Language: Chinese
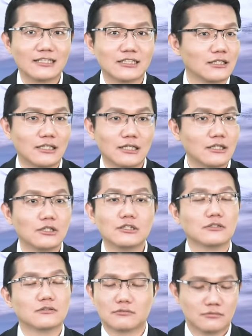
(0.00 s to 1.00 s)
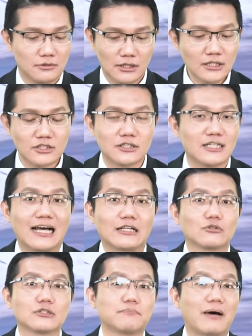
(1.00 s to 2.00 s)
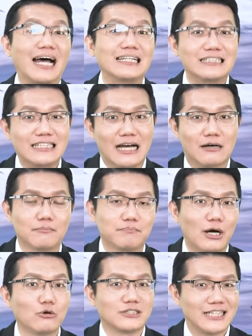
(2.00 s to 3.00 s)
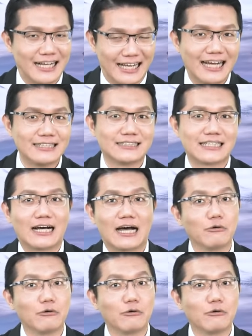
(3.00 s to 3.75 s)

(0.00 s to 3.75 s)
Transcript: 来讲，一一一直以来都是盘价报价看涨，